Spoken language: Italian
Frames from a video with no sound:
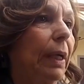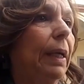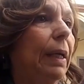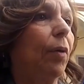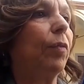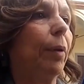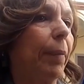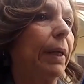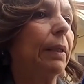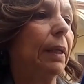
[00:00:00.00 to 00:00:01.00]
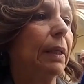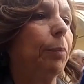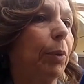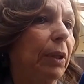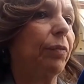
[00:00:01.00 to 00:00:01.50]
che ovviamente di
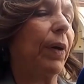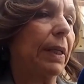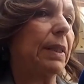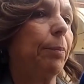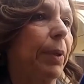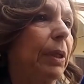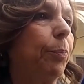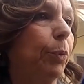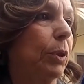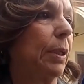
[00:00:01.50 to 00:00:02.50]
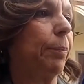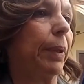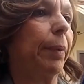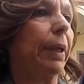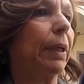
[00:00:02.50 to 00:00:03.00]
poter fare sempre di più e
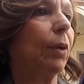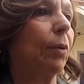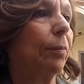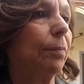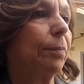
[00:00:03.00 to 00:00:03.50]
sempre meglio.